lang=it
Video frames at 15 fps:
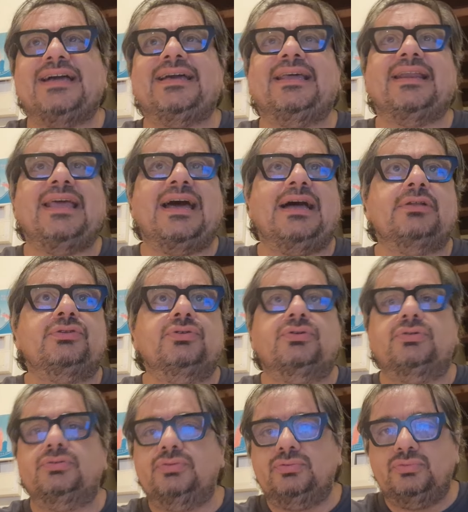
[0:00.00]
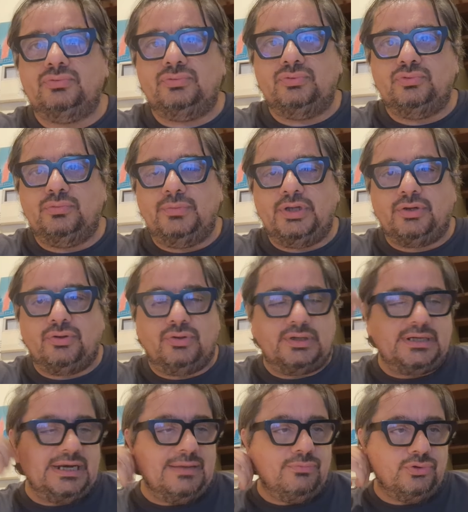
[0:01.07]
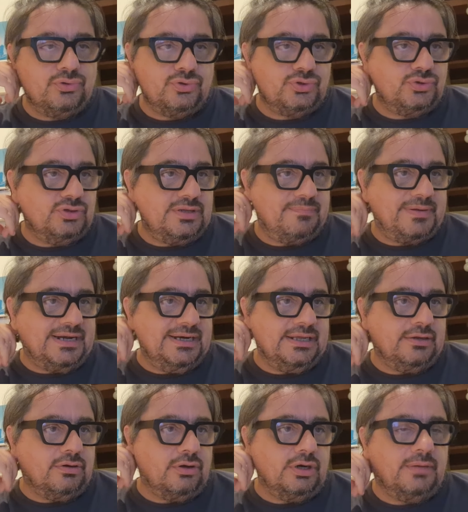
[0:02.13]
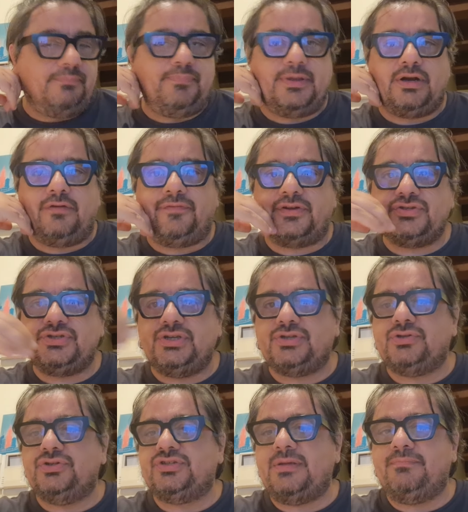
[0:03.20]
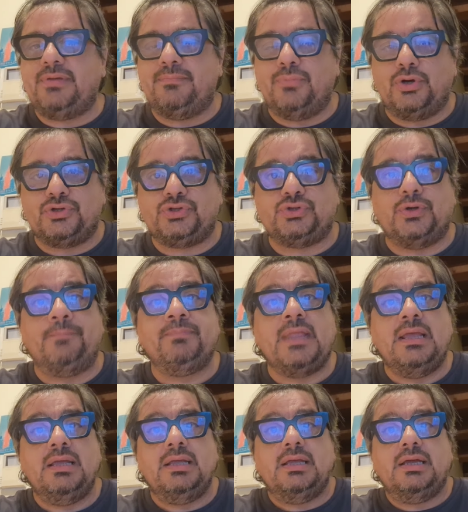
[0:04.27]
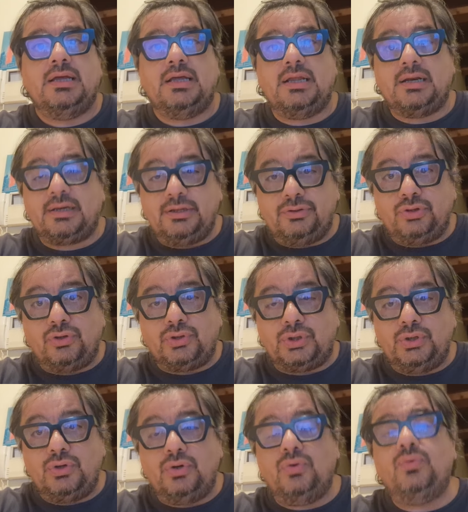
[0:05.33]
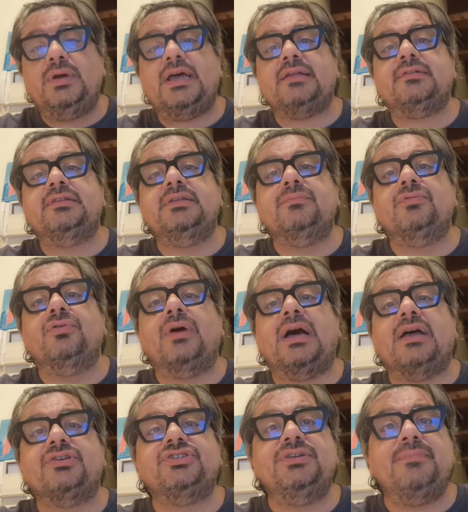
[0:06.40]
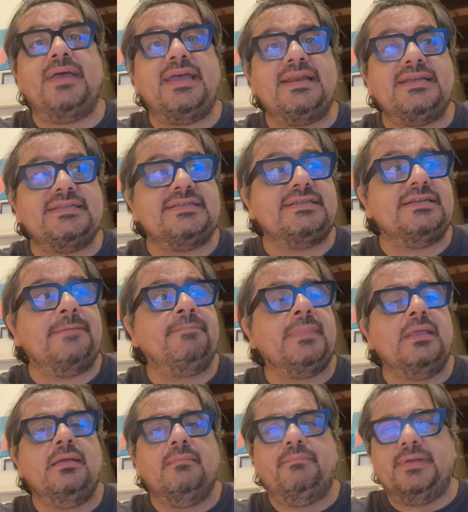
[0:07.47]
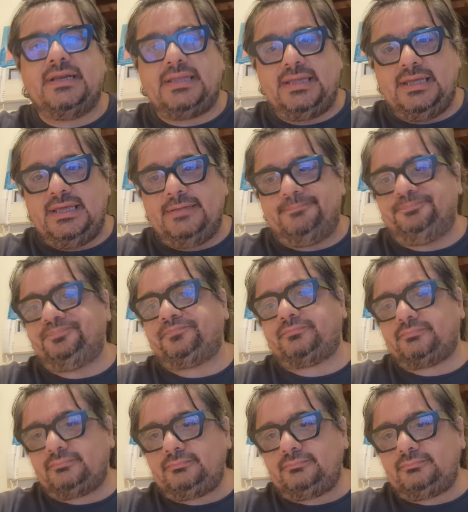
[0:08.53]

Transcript: ha creato un numero clamoroso di palle gol, però Francesco si è ben mosso. Eh, ritorno un attimo a Jimenez perché